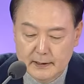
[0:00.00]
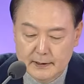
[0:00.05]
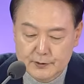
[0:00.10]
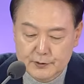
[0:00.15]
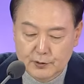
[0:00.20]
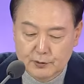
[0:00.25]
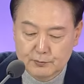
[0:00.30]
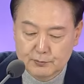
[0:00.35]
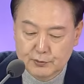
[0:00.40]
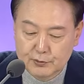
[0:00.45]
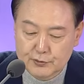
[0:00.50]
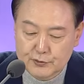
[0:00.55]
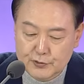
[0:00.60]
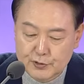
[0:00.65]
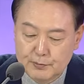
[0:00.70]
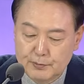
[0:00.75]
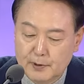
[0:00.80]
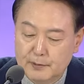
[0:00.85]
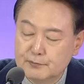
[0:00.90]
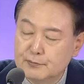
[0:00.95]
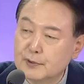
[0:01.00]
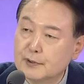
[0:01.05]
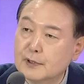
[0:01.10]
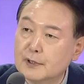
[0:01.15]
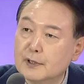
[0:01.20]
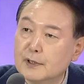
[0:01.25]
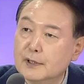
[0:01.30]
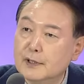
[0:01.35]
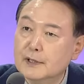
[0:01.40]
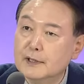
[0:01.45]
정부
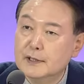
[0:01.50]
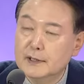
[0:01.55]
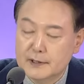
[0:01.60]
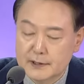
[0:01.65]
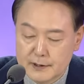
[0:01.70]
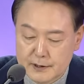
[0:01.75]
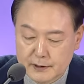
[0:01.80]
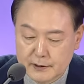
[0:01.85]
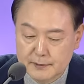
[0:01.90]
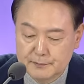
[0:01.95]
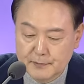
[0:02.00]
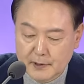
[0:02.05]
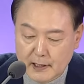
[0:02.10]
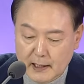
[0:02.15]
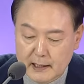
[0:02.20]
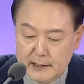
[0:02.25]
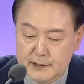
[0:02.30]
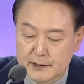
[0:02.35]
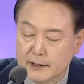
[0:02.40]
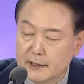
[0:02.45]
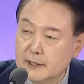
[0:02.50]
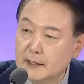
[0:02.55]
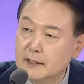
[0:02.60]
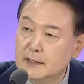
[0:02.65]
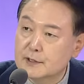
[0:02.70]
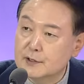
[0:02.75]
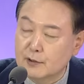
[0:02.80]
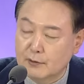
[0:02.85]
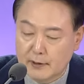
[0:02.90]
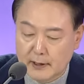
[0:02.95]
출범부터
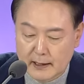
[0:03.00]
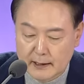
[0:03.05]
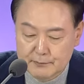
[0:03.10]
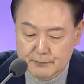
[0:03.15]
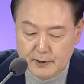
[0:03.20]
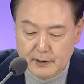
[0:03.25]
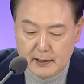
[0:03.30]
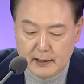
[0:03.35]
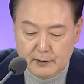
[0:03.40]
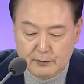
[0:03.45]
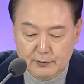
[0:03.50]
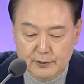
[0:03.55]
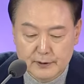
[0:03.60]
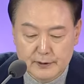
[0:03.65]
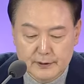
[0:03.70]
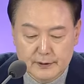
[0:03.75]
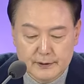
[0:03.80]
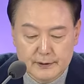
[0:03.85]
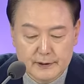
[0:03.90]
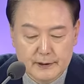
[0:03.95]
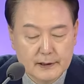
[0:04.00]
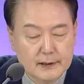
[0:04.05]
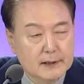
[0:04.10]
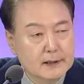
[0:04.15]
지금까지 저와 함께하고 있는